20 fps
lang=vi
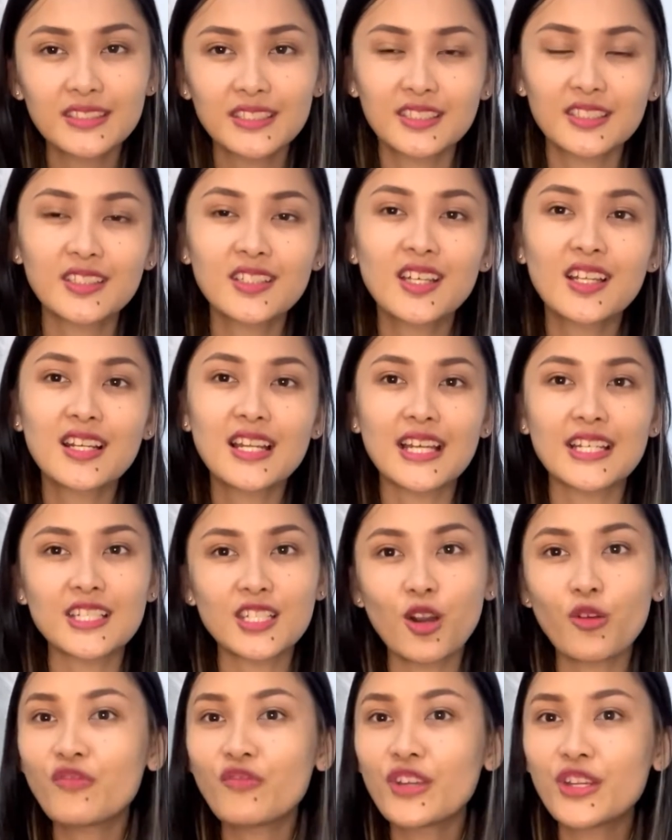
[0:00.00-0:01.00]
cho nên là
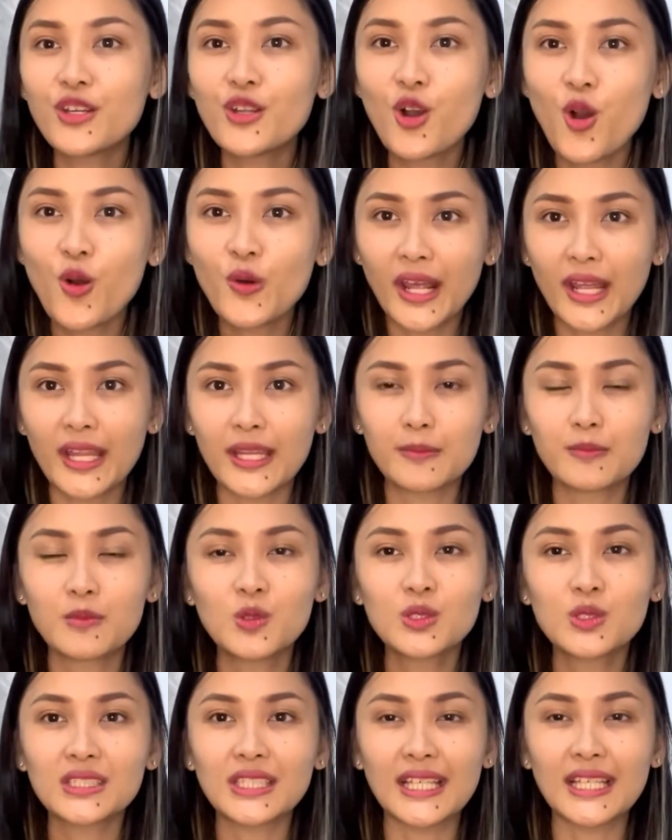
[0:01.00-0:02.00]
trong video này
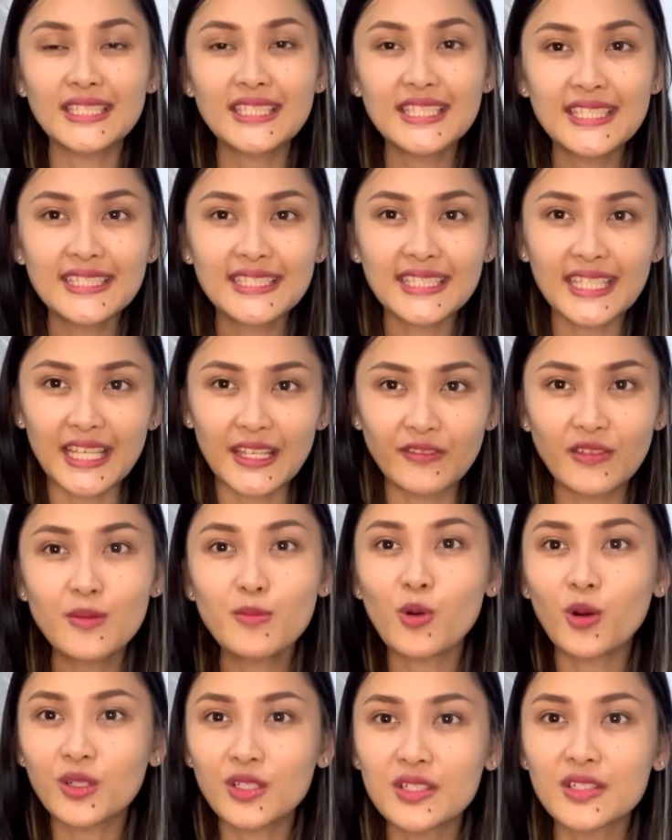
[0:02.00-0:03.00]
Quân sẽ chia sẻ với
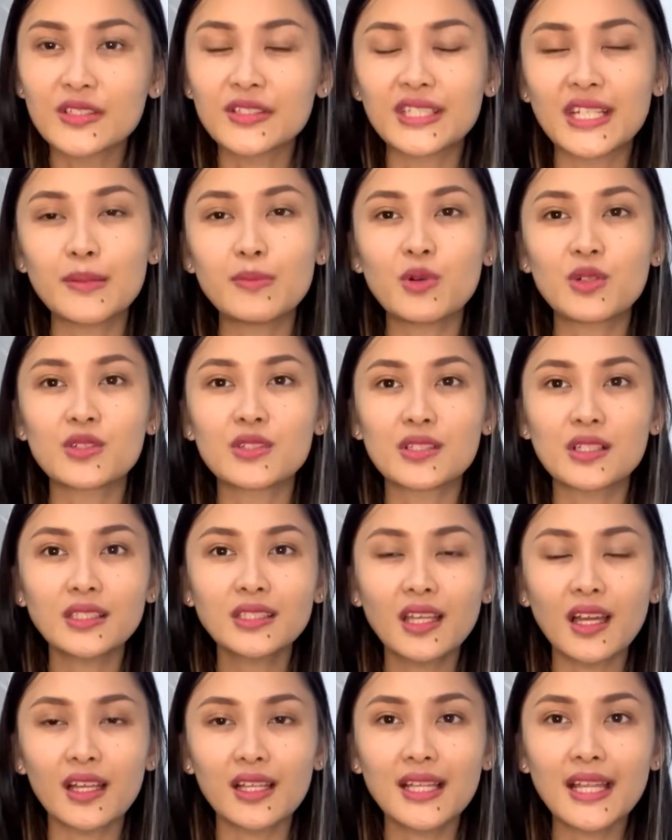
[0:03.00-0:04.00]
mọi người để mọi người có
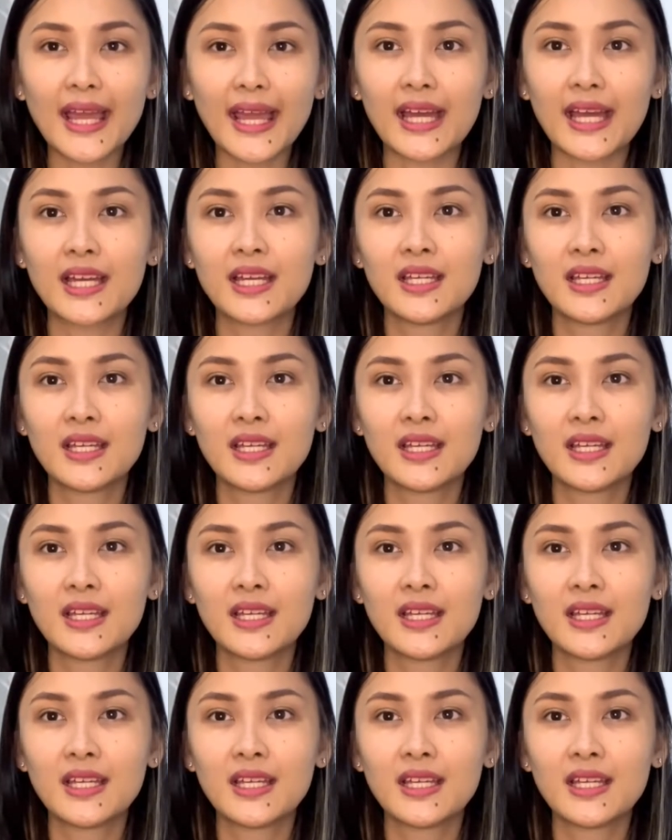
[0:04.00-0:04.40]
thể là